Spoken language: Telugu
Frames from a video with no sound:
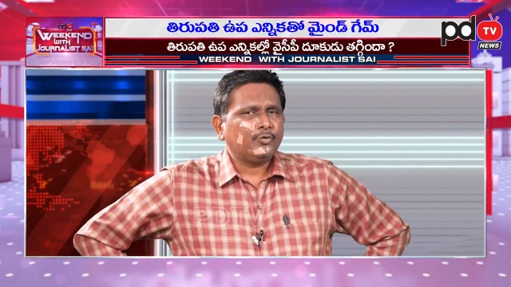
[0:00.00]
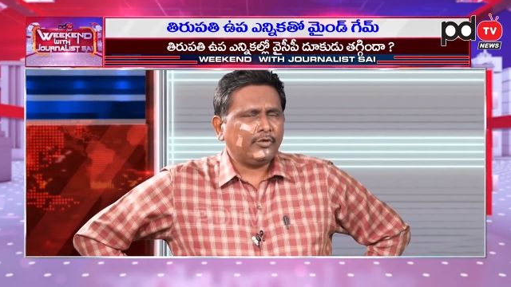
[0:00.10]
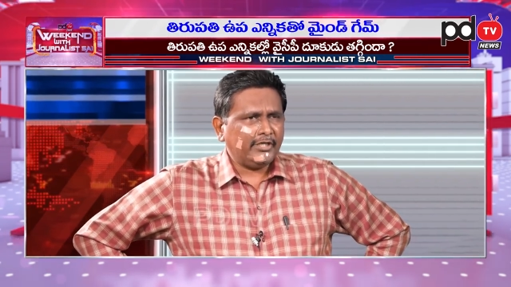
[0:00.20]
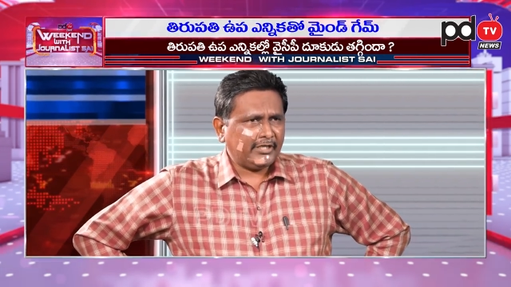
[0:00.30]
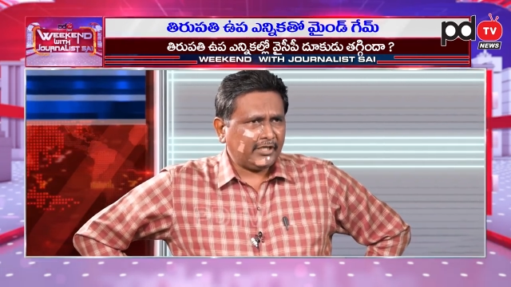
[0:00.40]

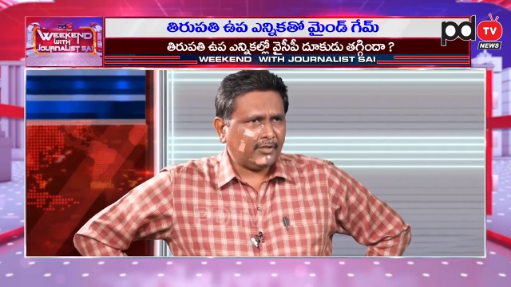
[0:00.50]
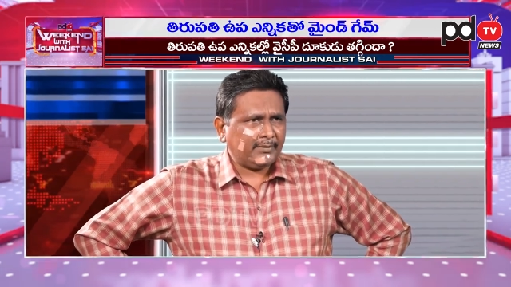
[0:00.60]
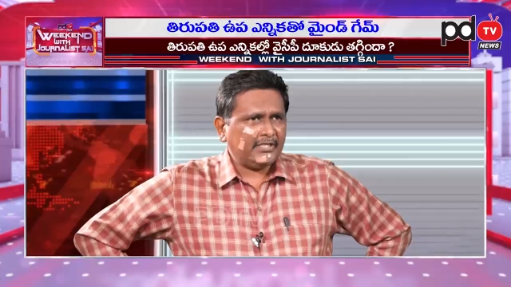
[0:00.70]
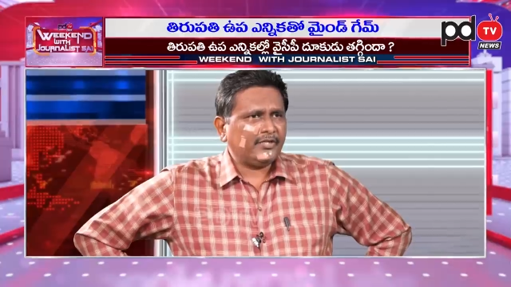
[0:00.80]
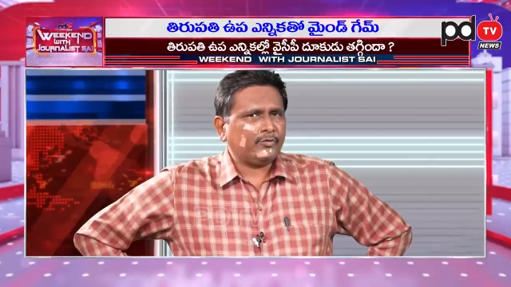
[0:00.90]
కొన్ని ఏరియాల
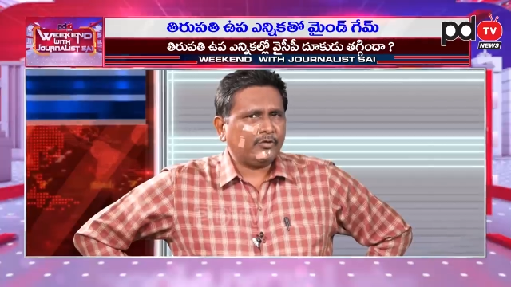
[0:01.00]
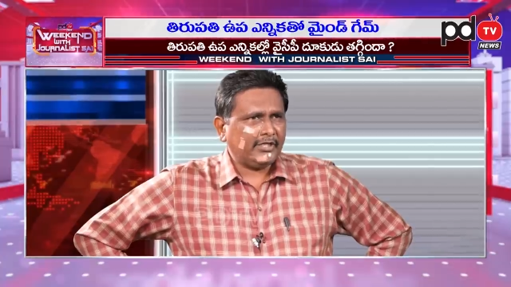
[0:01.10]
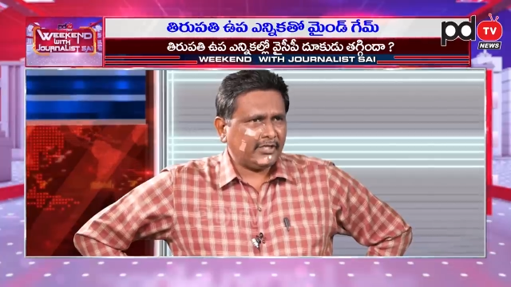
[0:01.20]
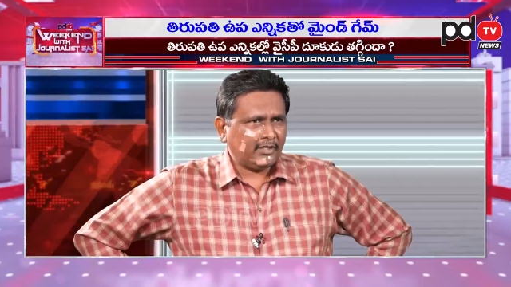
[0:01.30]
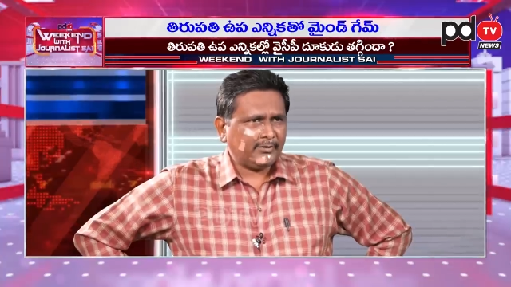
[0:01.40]
పదిహేను
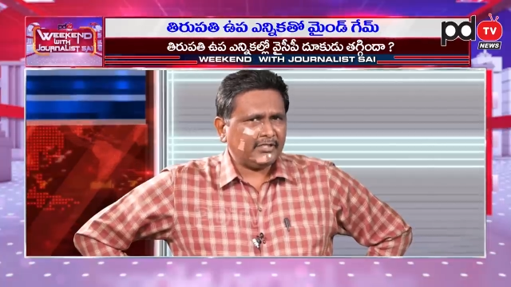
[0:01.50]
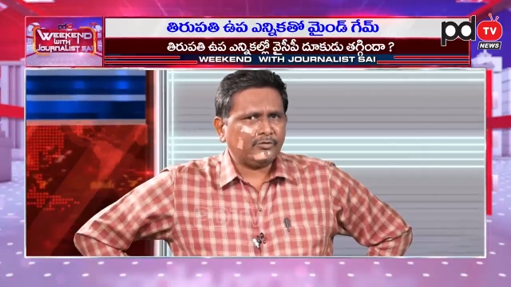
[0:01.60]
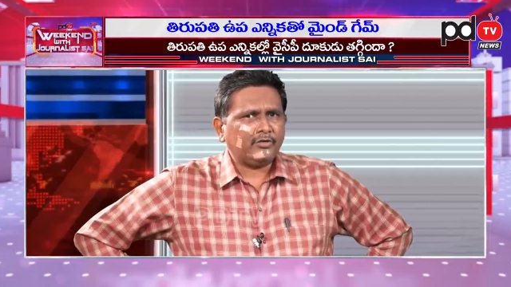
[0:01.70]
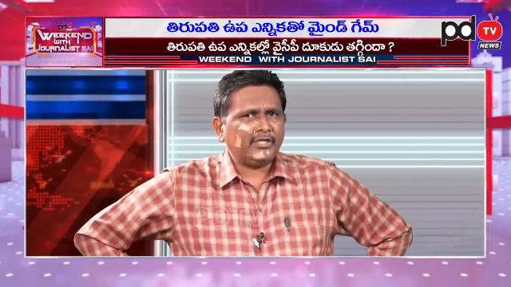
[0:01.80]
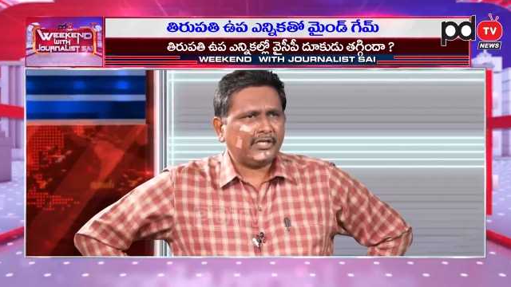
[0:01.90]
కొన్ని ఏరియాల
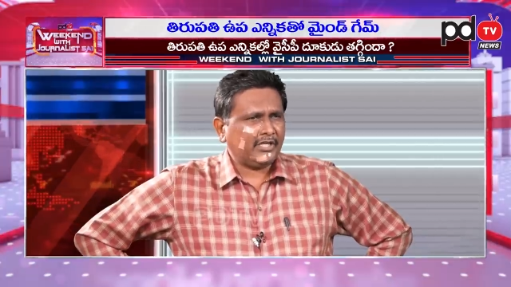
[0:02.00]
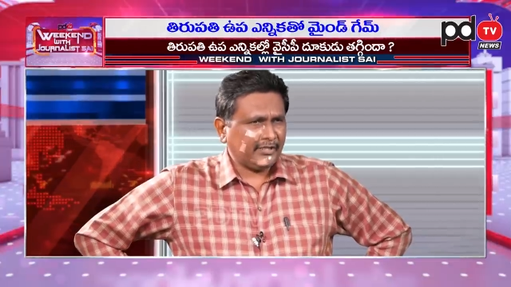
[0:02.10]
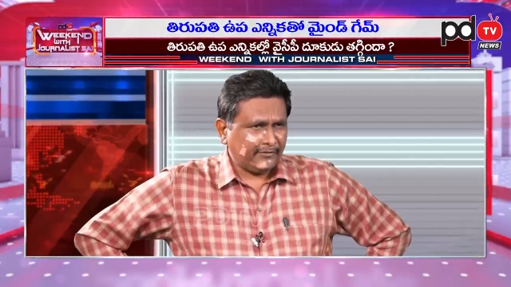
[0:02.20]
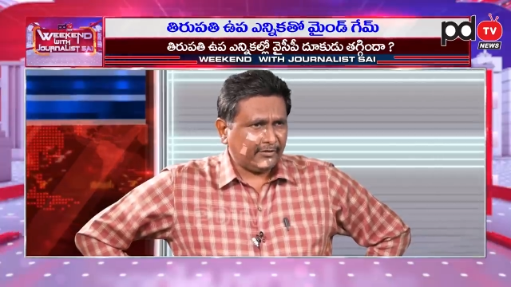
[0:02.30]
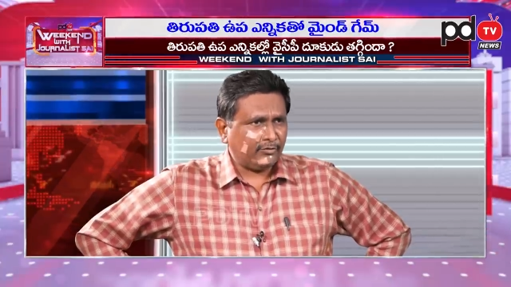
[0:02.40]
పదిహేను కొన్ని ఏరియాల
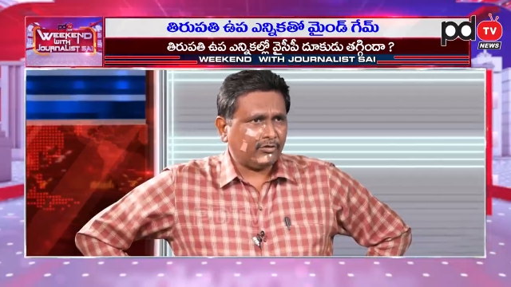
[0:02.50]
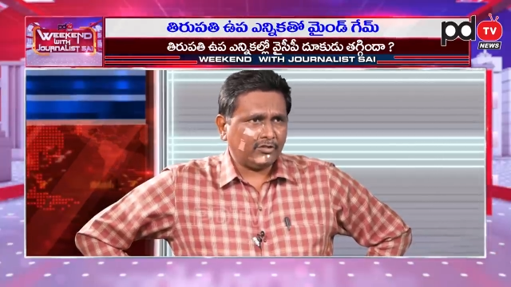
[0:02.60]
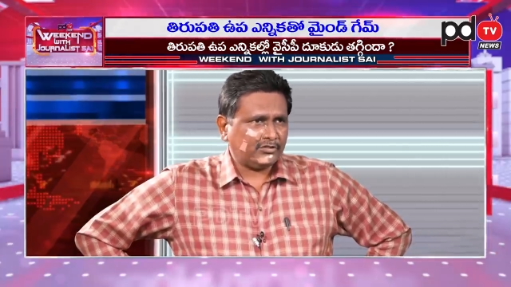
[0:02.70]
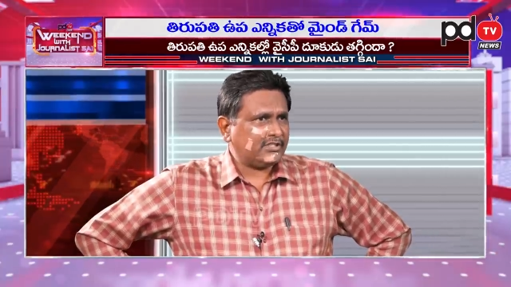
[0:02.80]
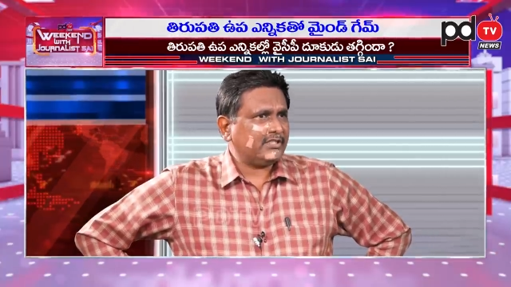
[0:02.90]
ఇరవై రెండు కూడా
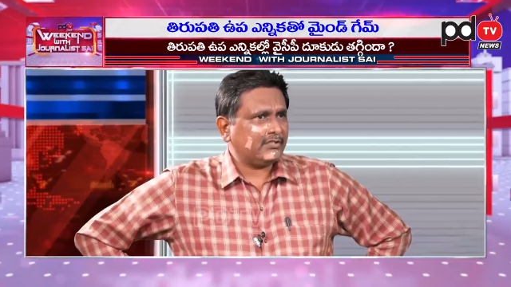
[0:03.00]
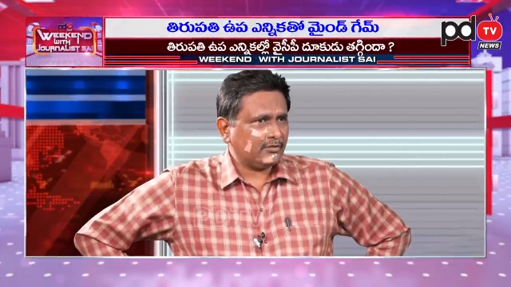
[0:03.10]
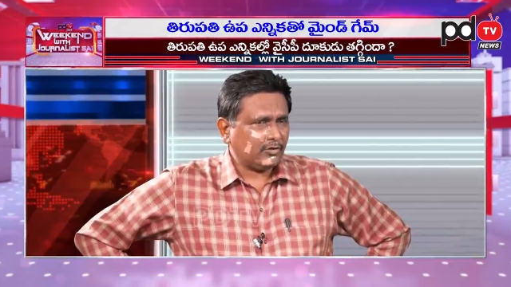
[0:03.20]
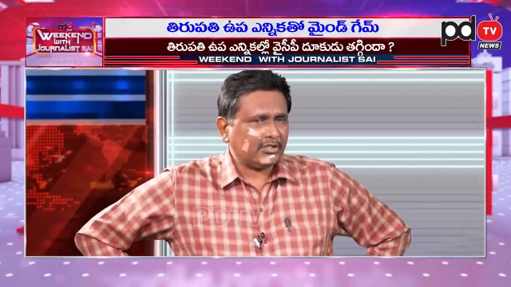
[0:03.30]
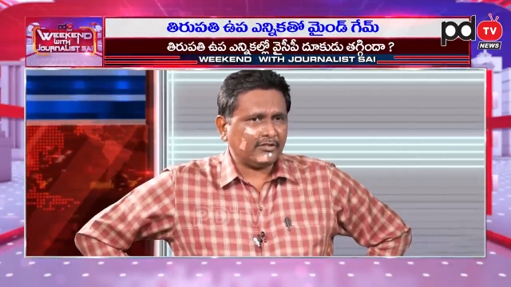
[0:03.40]
వచ్చినాయి
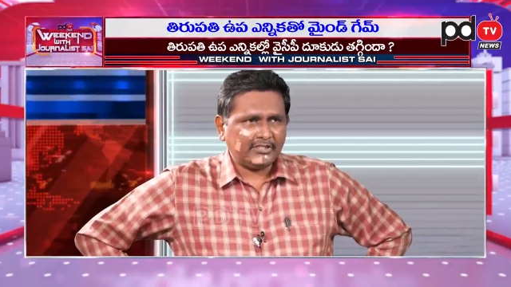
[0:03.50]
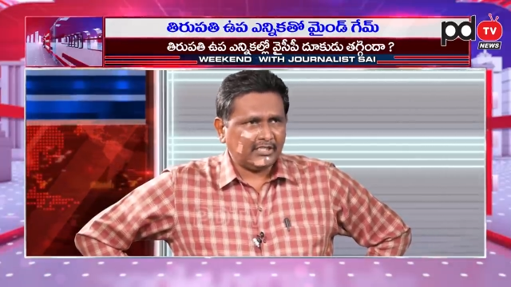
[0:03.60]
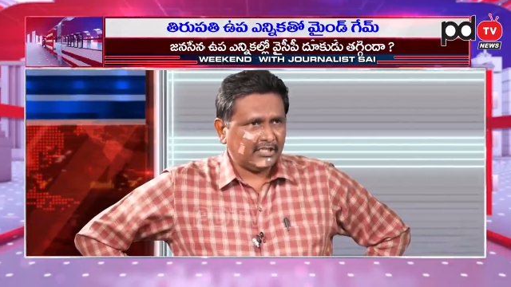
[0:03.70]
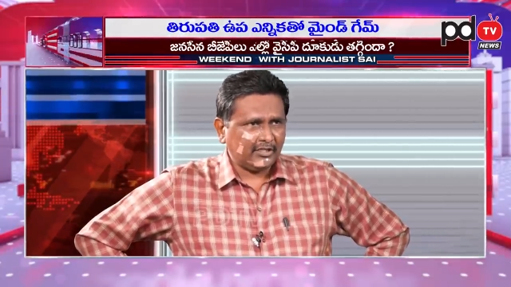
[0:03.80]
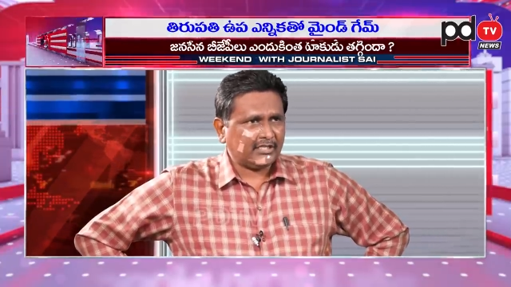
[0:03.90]
గోదావరి
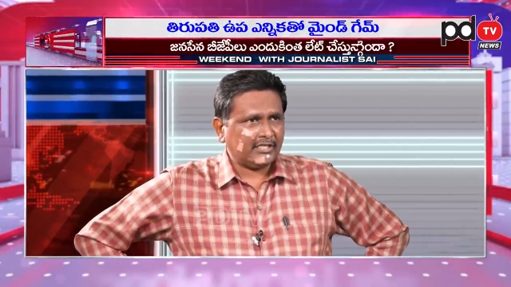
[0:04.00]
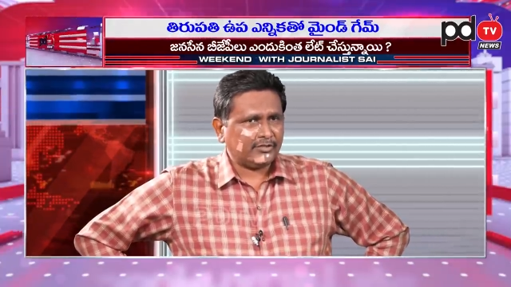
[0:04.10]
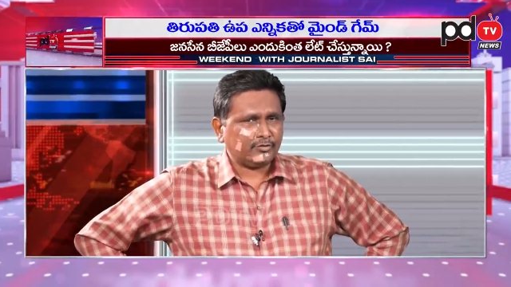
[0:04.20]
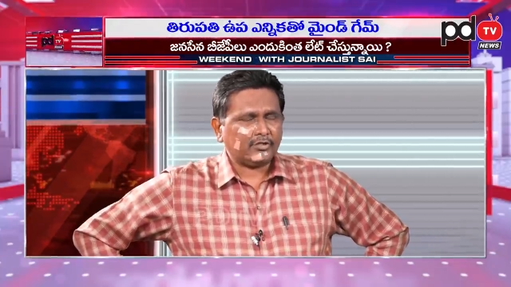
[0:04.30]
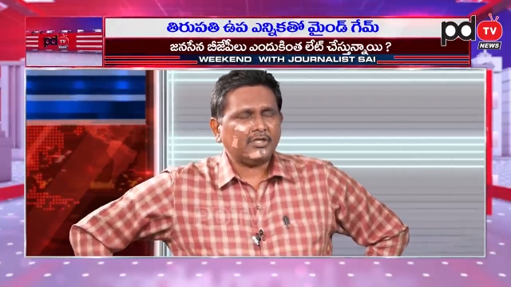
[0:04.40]
జిల్లాలో
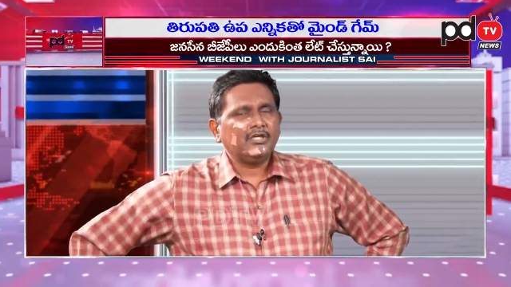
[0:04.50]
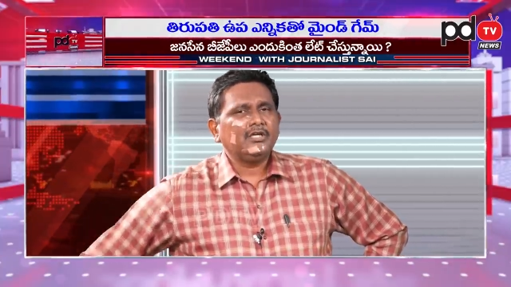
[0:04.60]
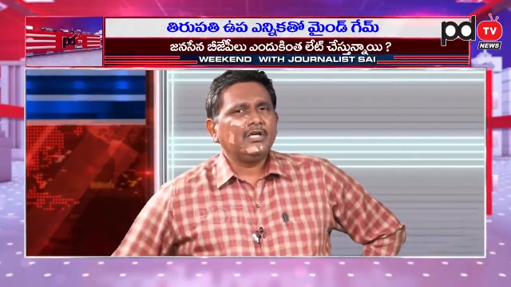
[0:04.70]
అట్లాంటి చోట్ల